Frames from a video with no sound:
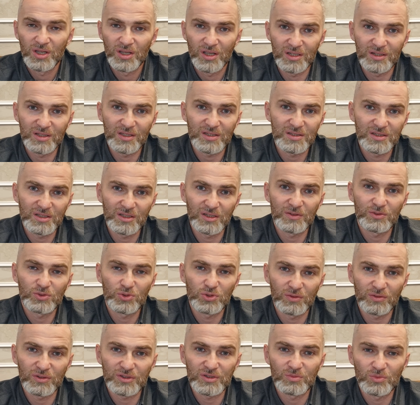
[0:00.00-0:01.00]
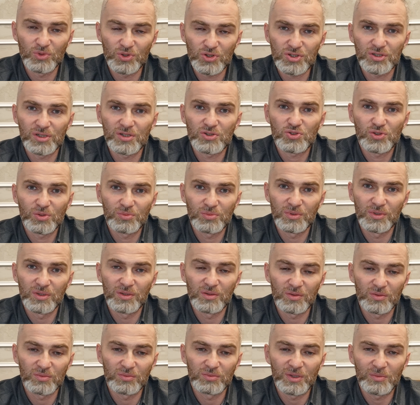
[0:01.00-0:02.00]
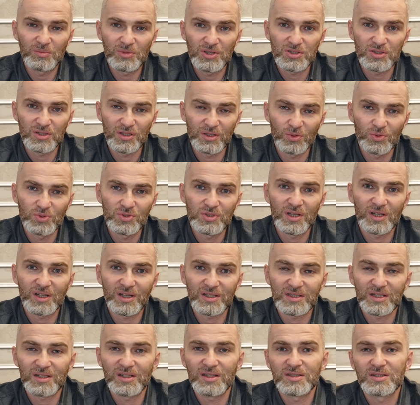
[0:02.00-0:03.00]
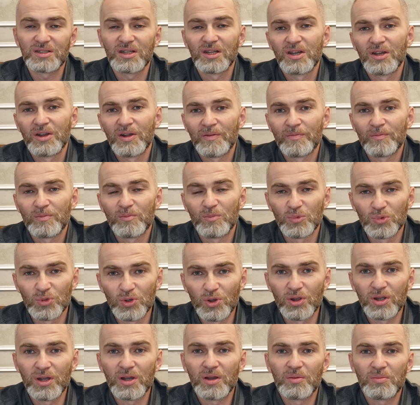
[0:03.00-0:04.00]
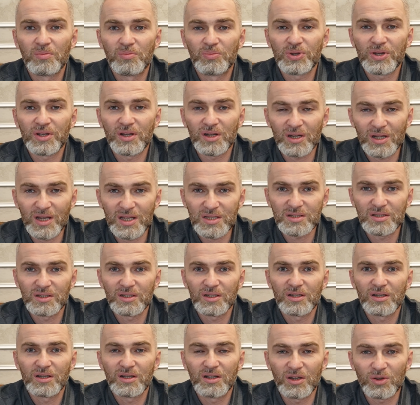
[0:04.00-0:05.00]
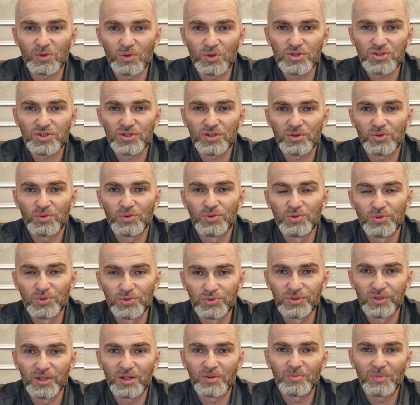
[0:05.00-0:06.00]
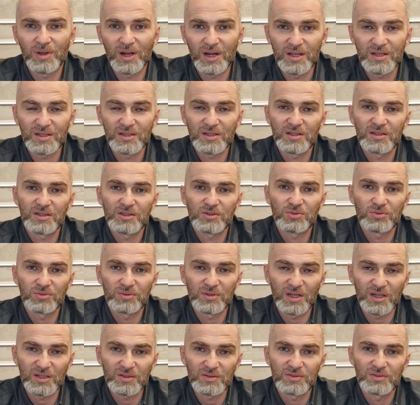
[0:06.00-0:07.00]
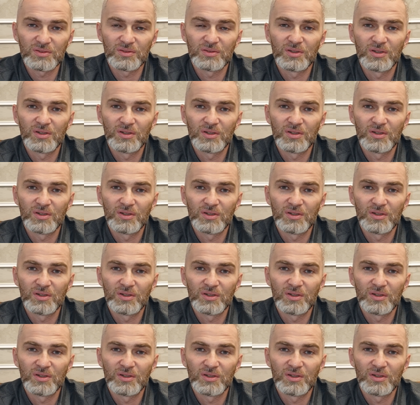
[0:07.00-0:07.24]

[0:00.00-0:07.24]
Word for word: это сделать все возможное, чтобы на месте Грузии оказалась много прекрасных, хороших, уютных маленьких государств.